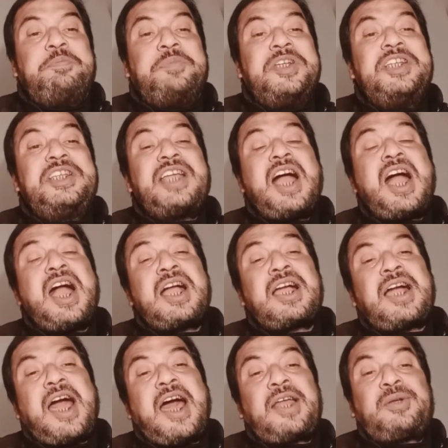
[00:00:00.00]
বিনা
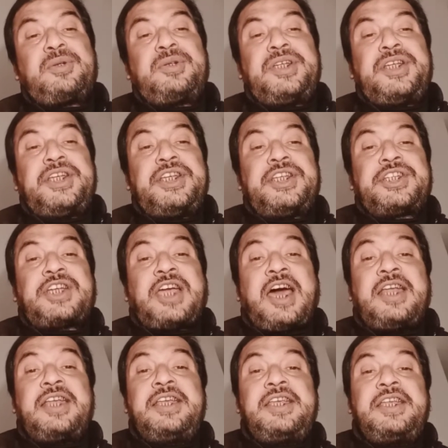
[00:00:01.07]
কারণে
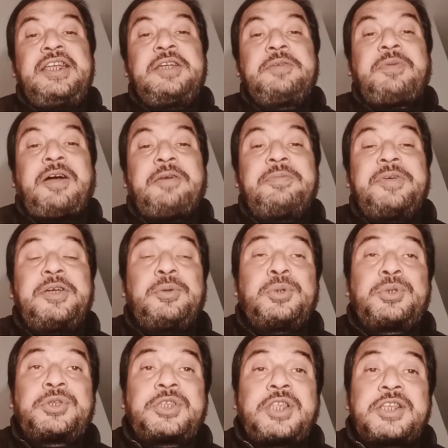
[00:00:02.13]
শারীরিকভাবে
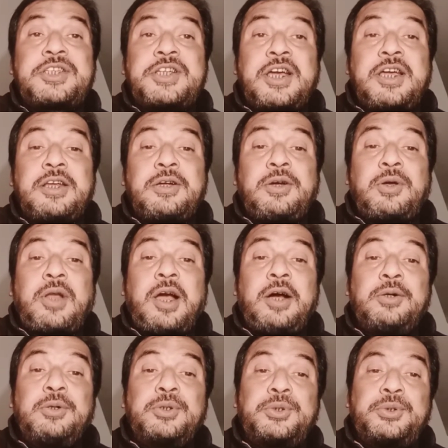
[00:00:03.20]
অত্যাচার করা
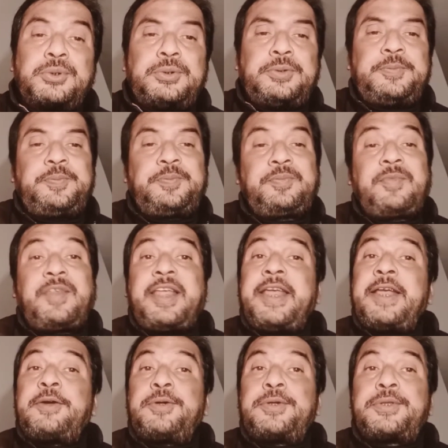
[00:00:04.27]
হতো কে
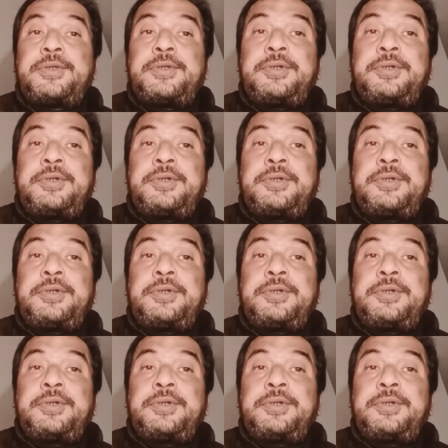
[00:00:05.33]
করত